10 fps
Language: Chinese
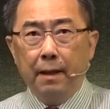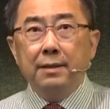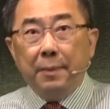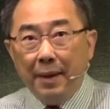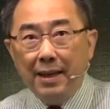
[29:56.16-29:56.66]

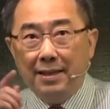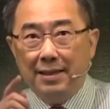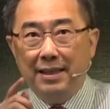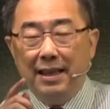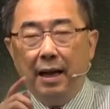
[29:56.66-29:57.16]
这边也
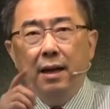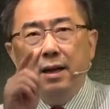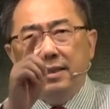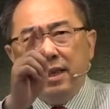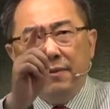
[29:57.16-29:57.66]
是一样，
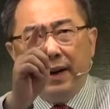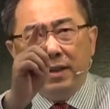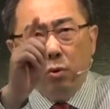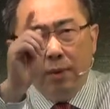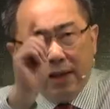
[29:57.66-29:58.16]
这个反而
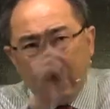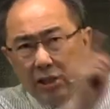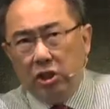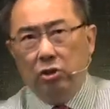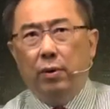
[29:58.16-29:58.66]
是我们更
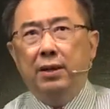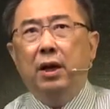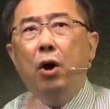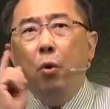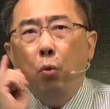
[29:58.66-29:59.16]
喜欢
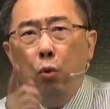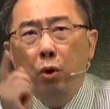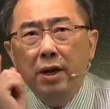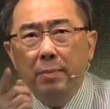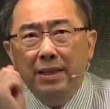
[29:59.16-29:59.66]
的。无
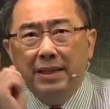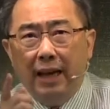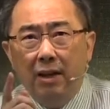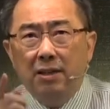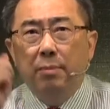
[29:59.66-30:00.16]
论你们
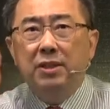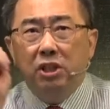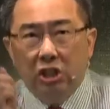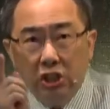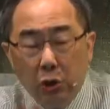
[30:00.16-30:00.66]
想要什么，
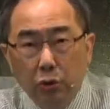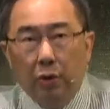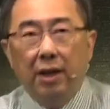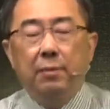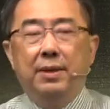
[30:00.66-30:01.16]
祈求就
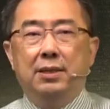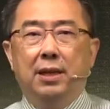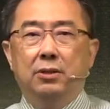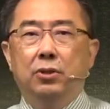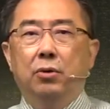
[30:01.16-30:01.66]
给你们
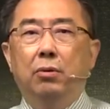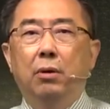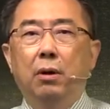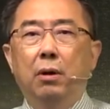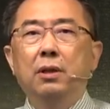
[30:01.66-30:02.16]
成就，
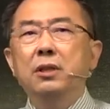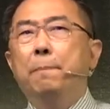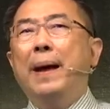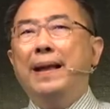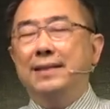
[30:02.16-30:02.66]
那是
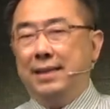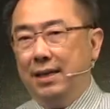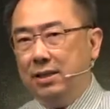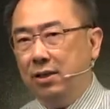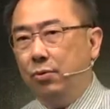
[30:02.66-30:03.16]
半
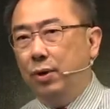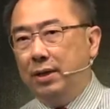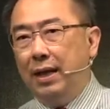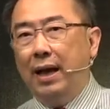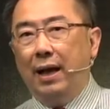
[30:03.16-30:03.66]
截经文
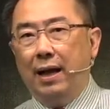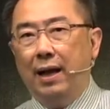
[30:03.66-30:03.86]
呐。